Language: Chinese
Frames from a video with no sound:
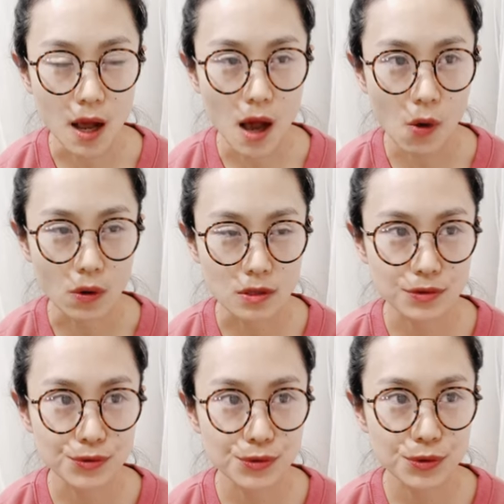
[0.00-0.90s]
然后我是
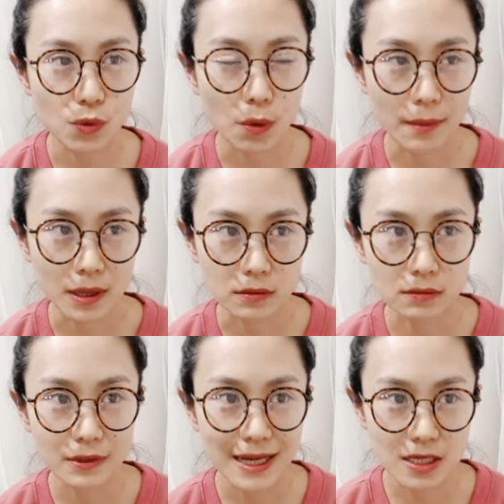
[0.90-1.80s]
去我们
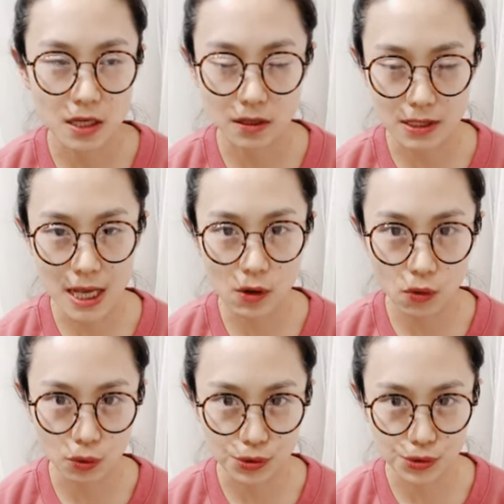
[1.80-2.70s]
电商的仓
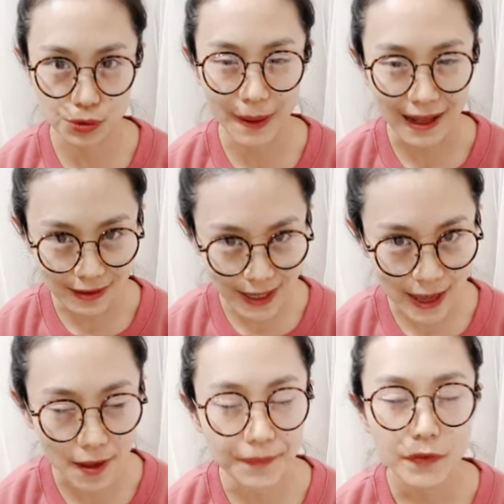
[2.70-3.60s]
库去盘点。
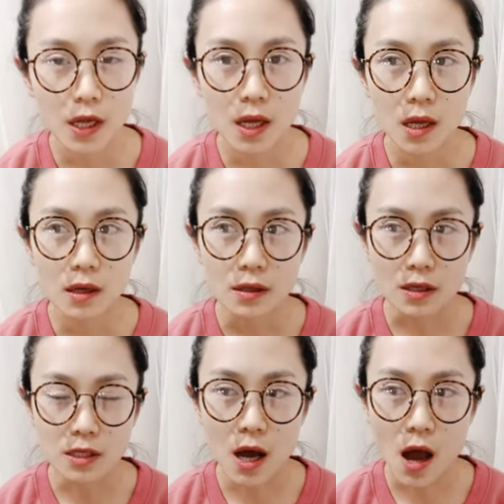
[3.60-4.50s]

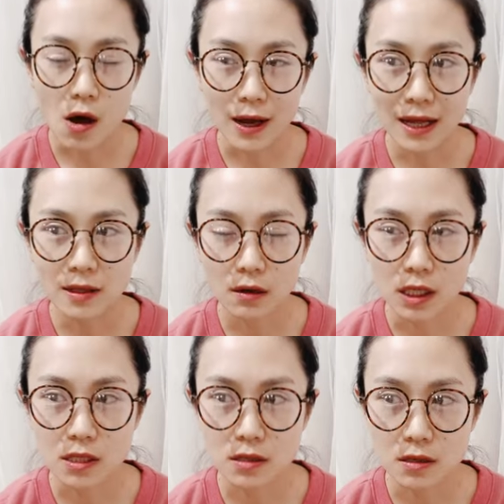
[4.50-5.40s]
正好看到了
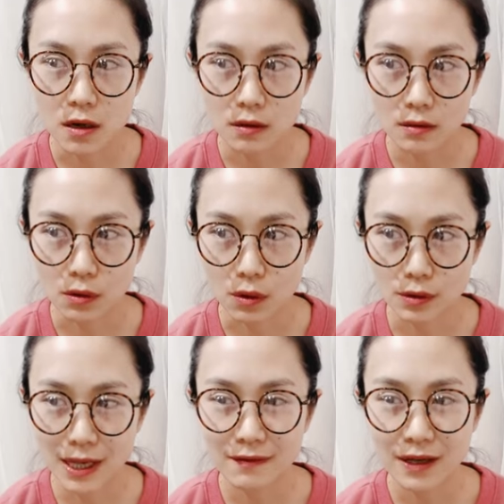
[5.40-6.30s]
一只狗狗，
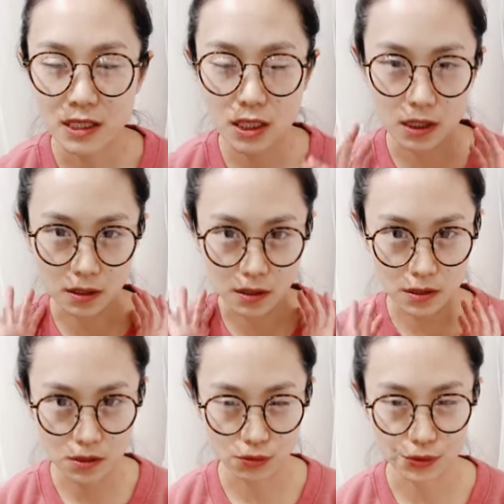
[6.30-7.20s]
它围着一个
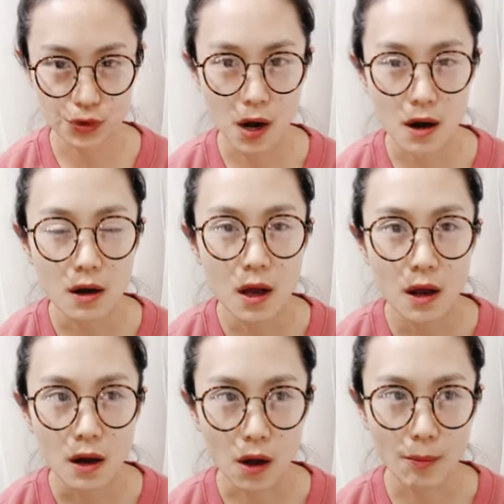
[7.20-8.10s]
耻辱圈，
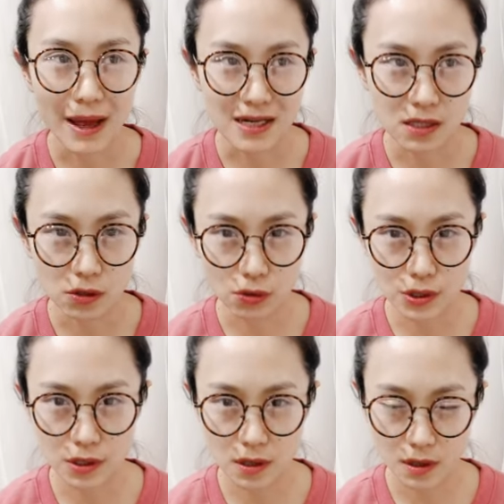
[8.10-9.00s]
然后满身都
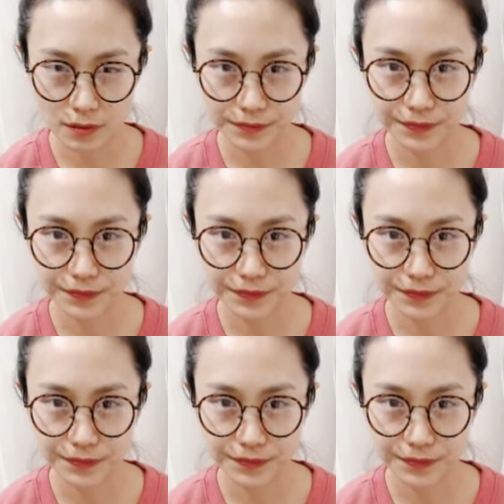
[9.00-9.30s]
是